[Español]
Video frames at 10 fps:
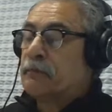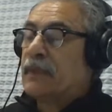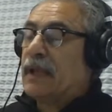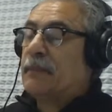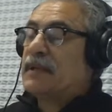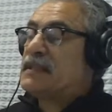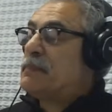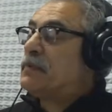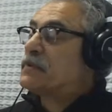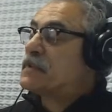En
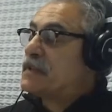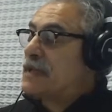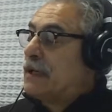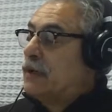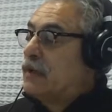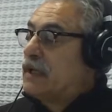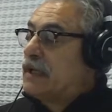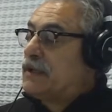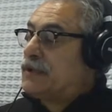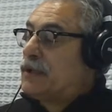principio se señaló
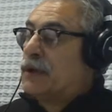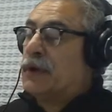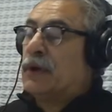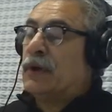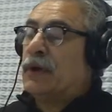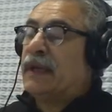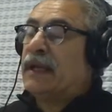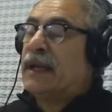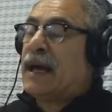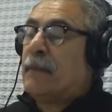que esto
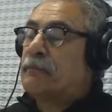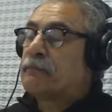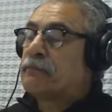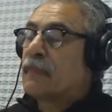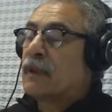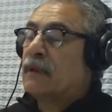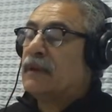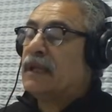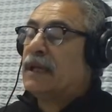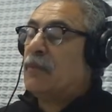era,
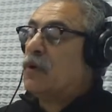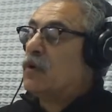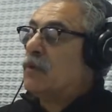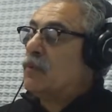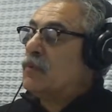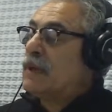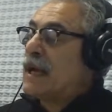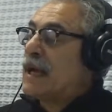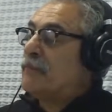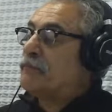digamos, como
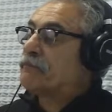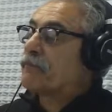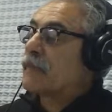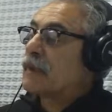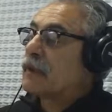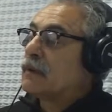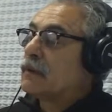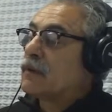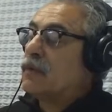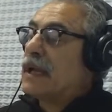una
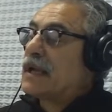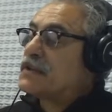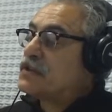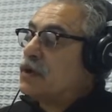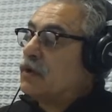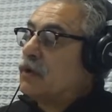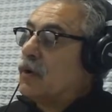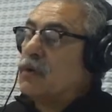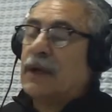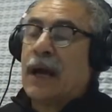una acción
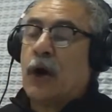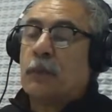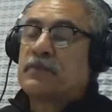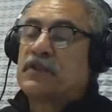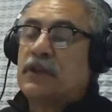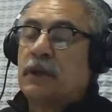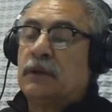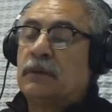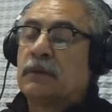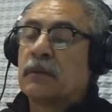o una
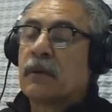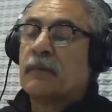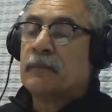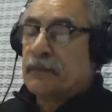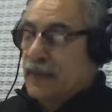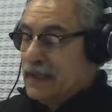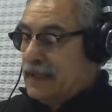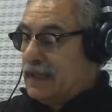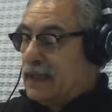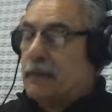opción
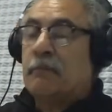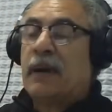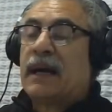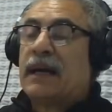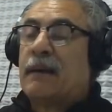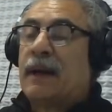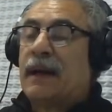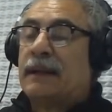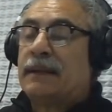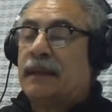que
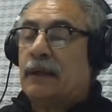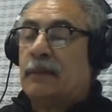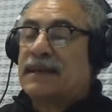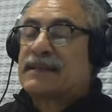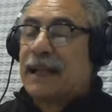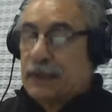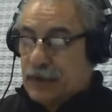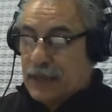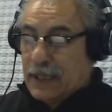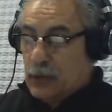bajaba desde lo más
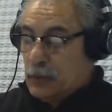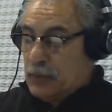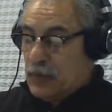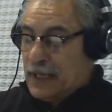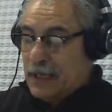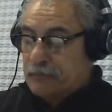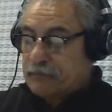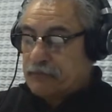alto de la cúpula